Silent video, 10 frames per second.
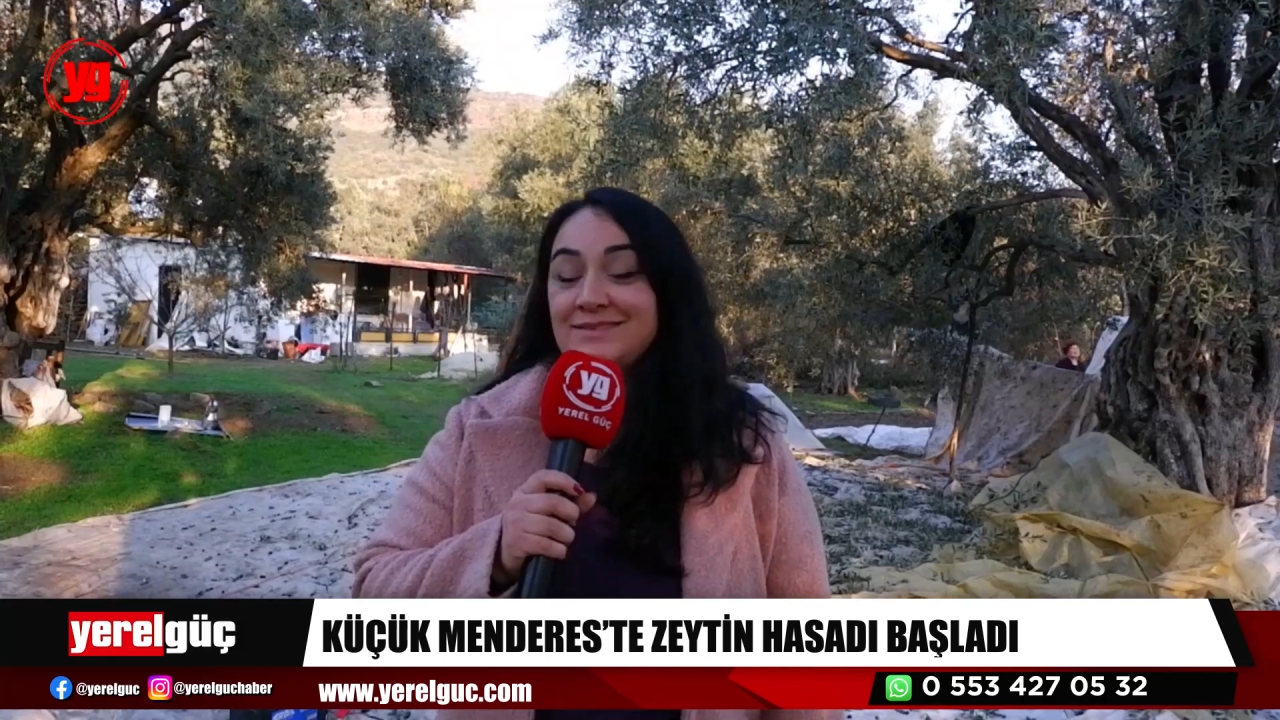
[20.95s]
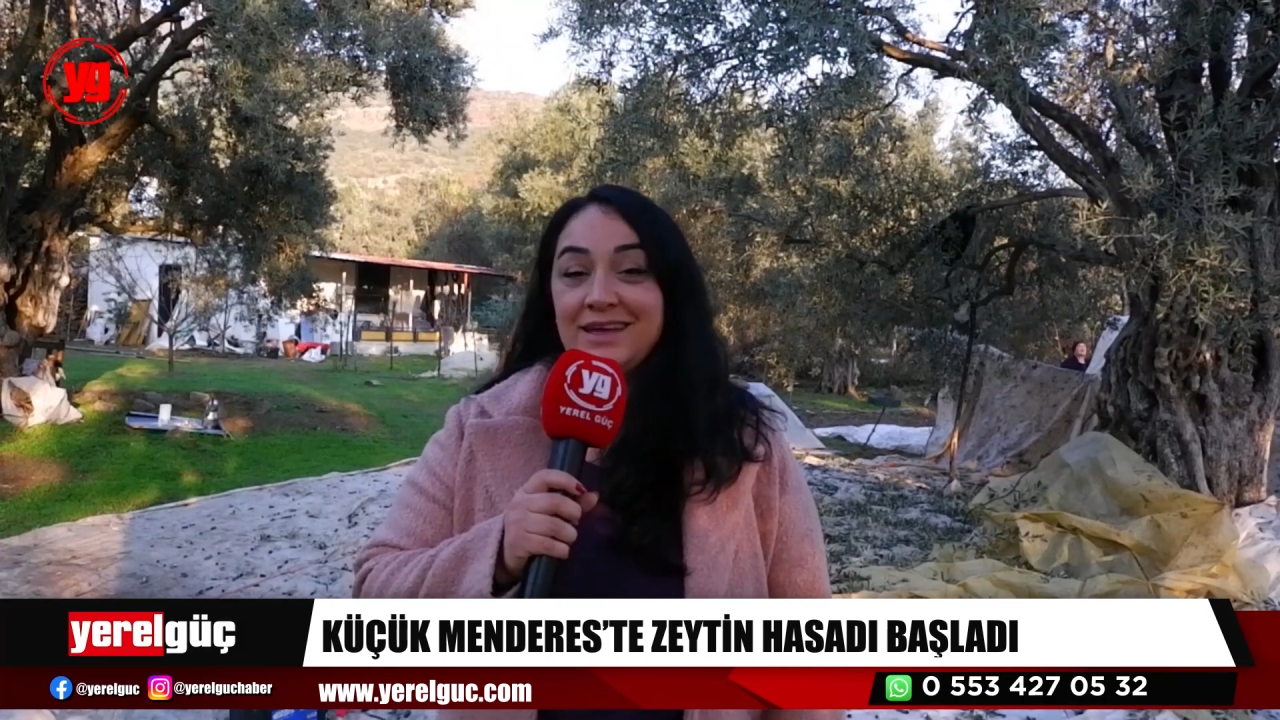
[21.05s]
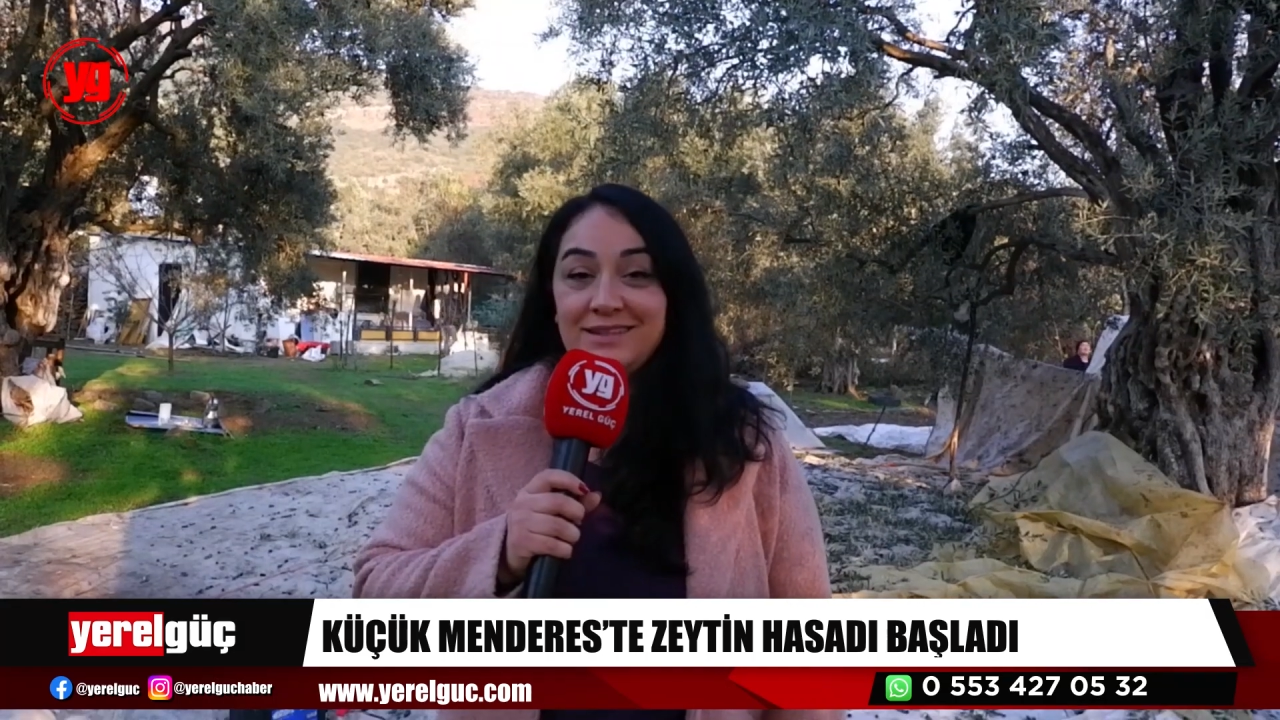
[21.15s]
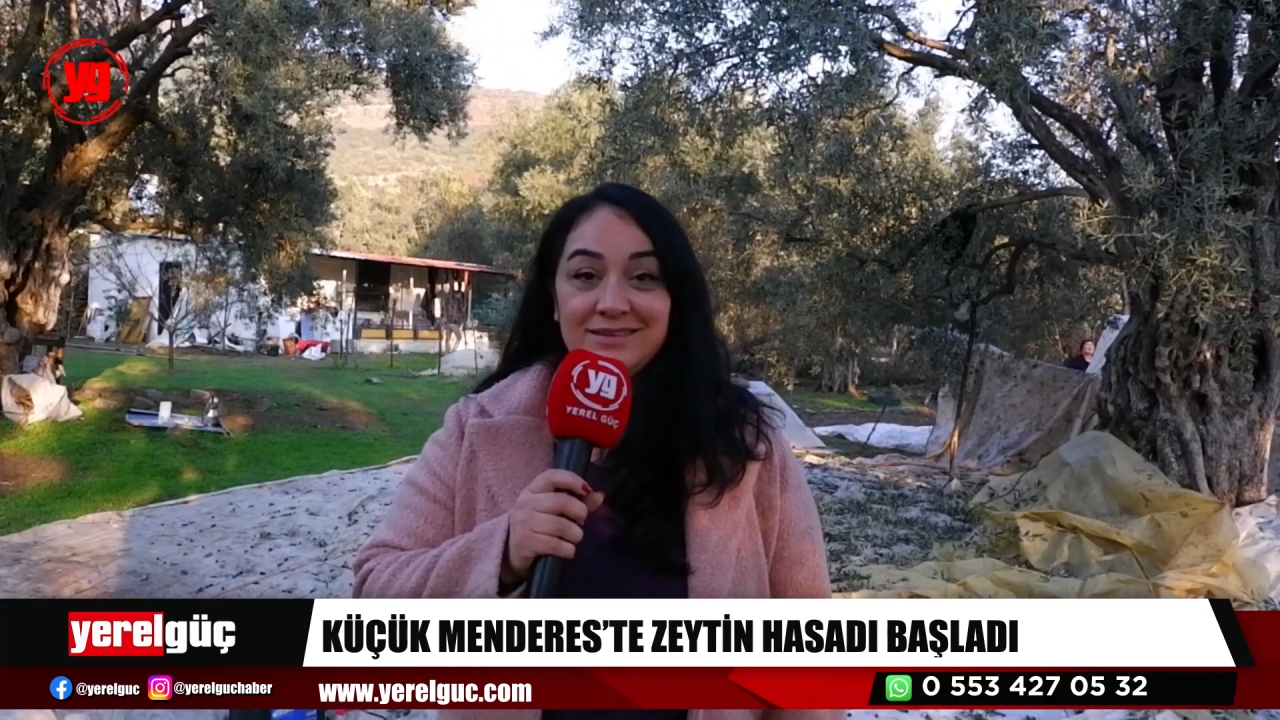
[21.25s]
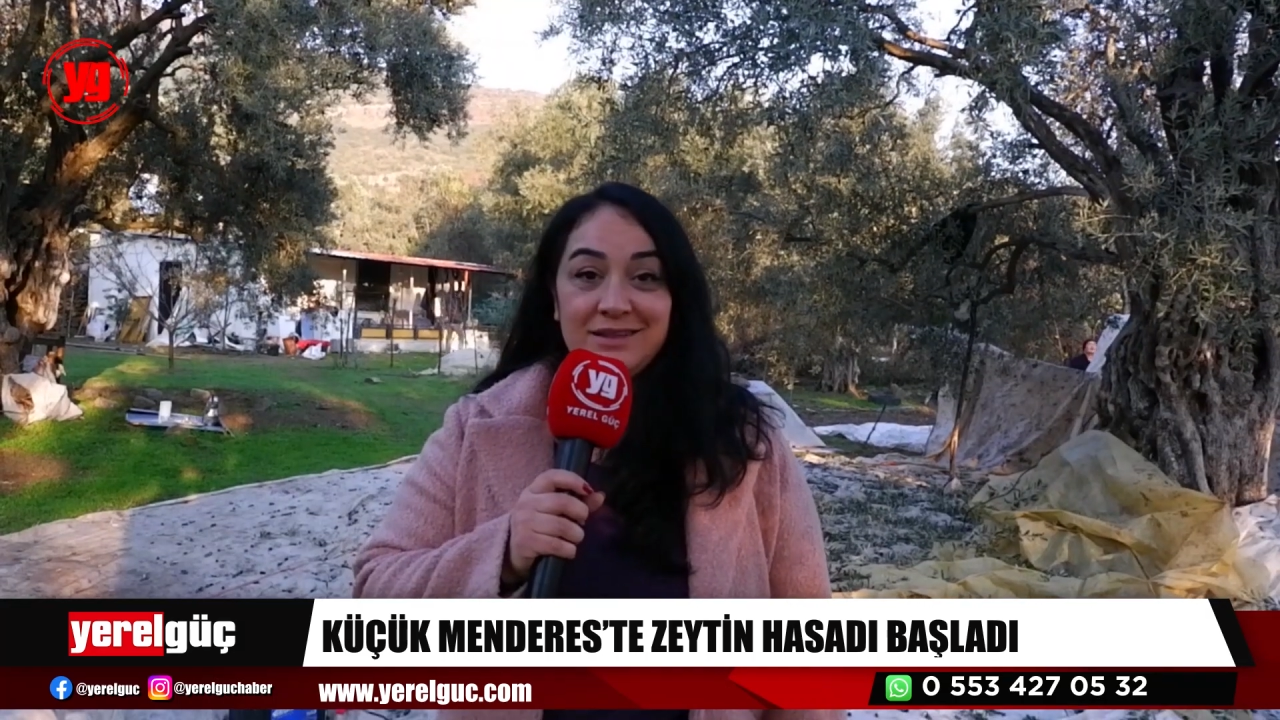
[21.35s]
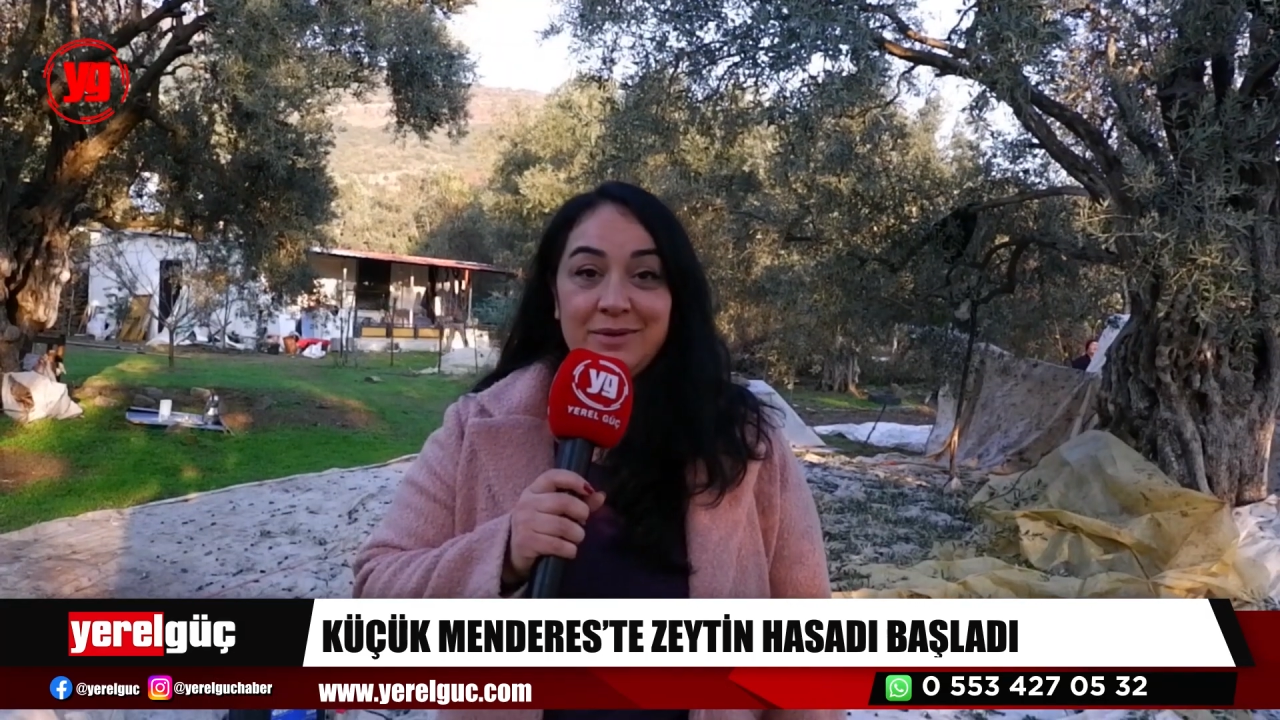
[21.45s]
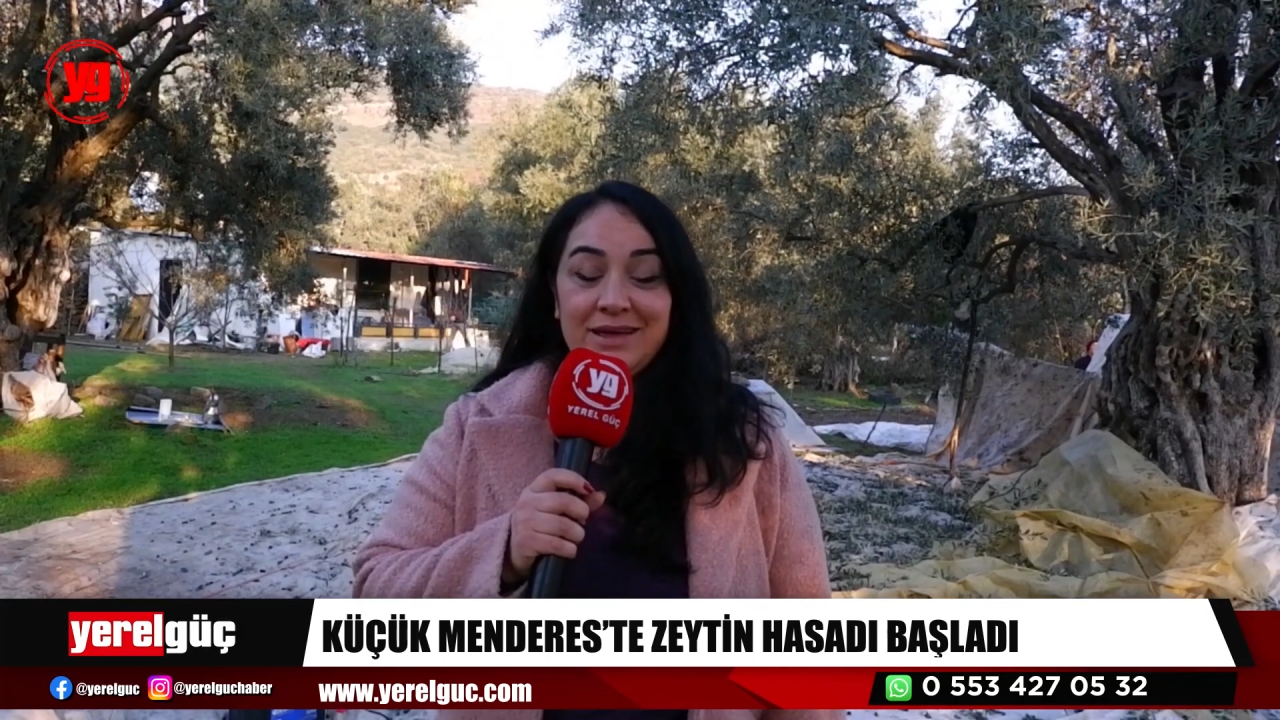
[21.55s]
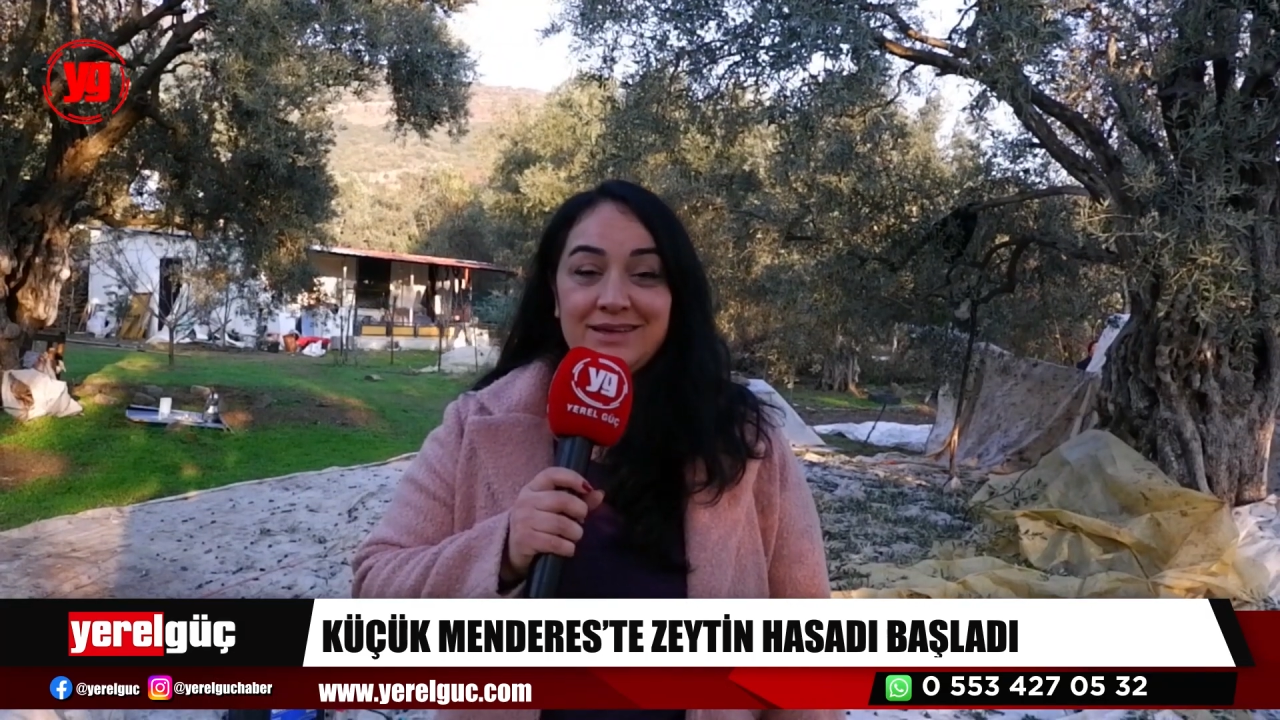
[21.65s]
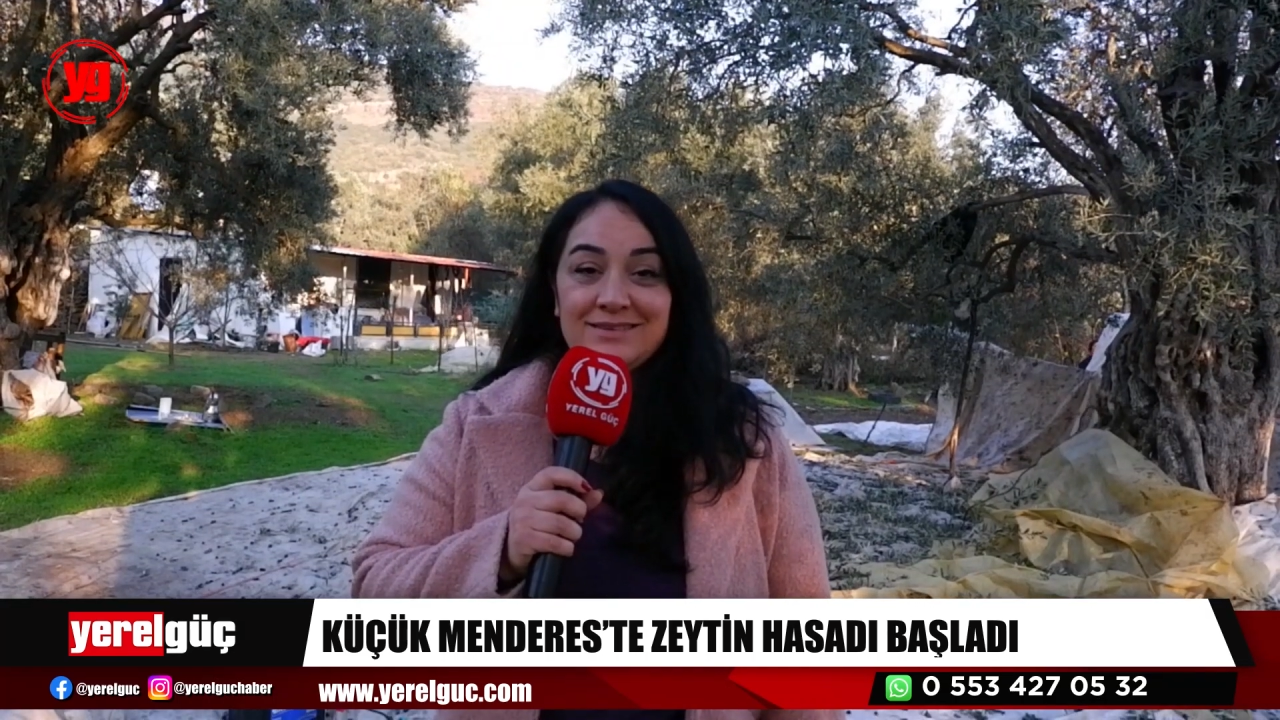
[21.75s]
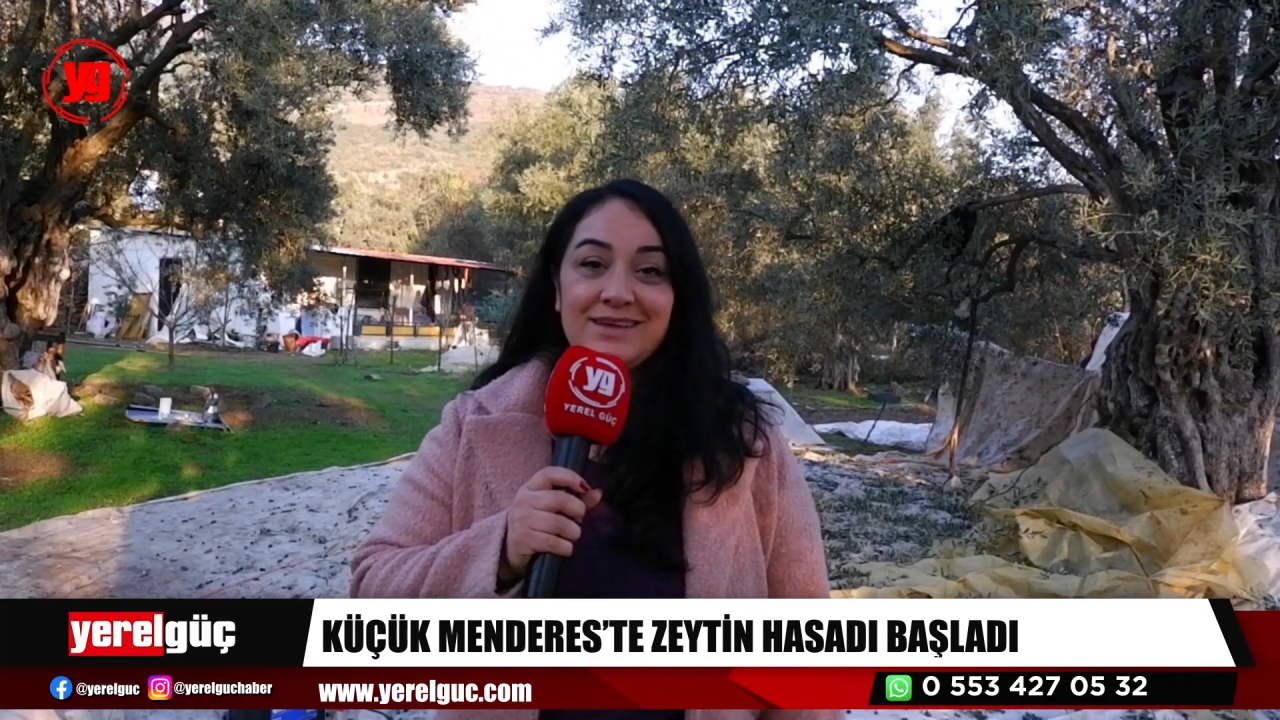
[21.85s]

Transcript: zeytin demek,